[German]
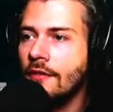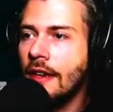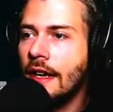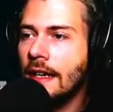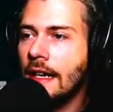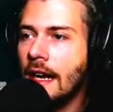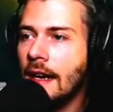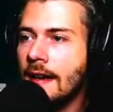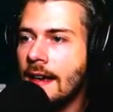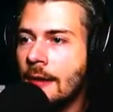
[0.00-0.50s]
Wer
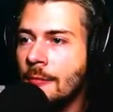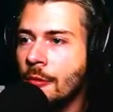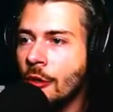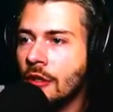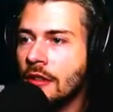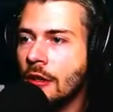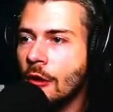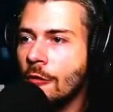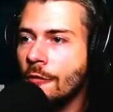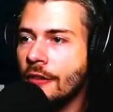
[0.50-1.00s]
gar keinen
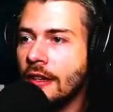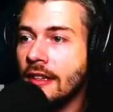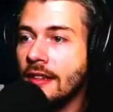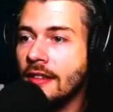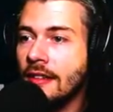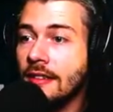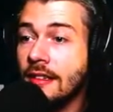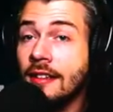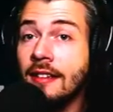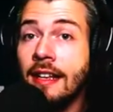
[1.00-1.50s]
Bock drauf hat,
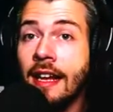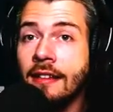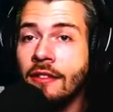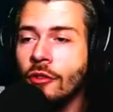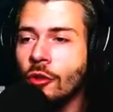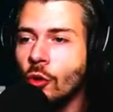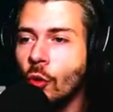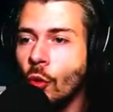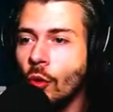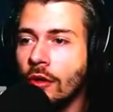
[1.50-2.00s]
sich das hier
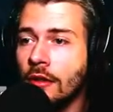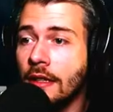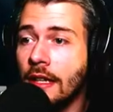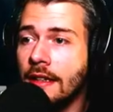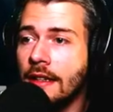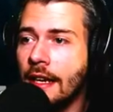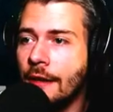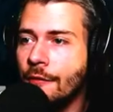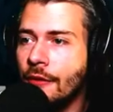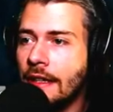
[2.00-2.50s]
anzugucken,
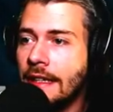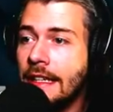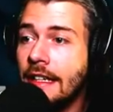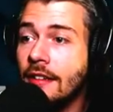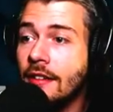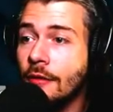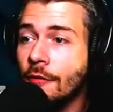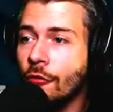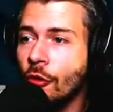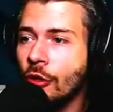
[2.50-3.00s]
dann einfach
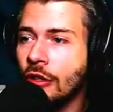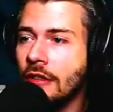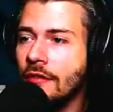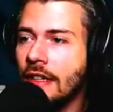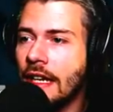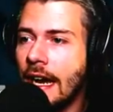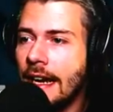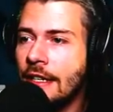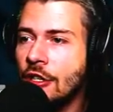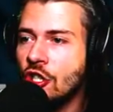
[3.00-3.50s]
nächste Folge
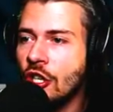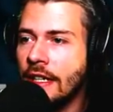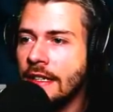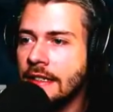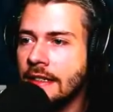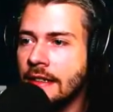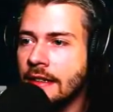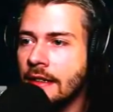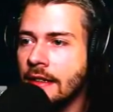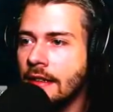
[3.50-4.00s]
wieder
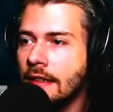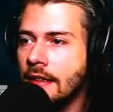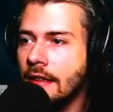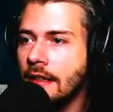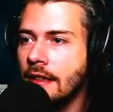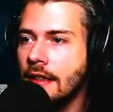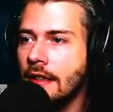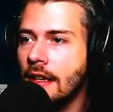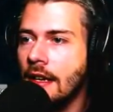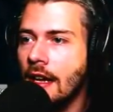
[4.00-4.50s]
einschalten.
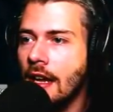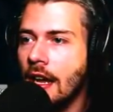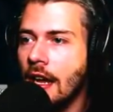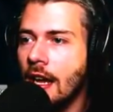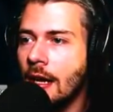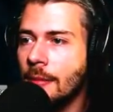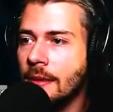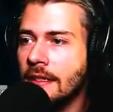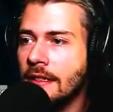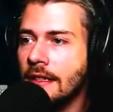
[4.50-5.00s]

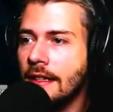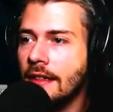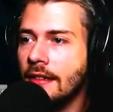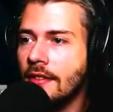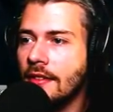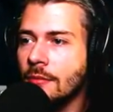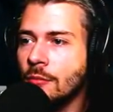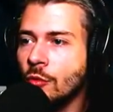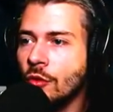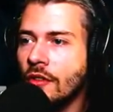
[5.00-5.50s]
Aber
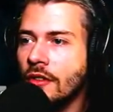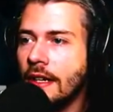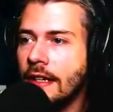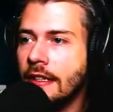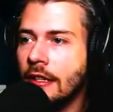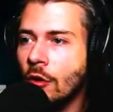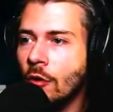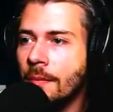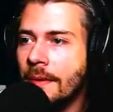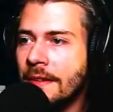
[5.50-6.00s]
es muss
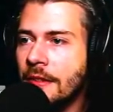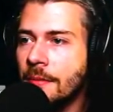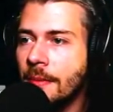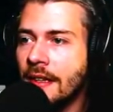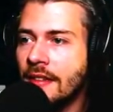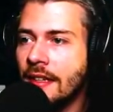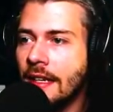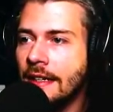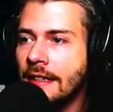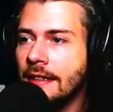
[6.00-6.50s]
halt auch
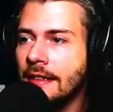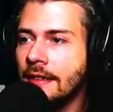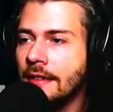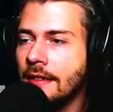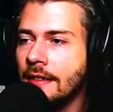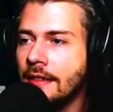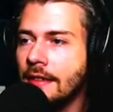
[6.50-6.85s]
manchmal sein.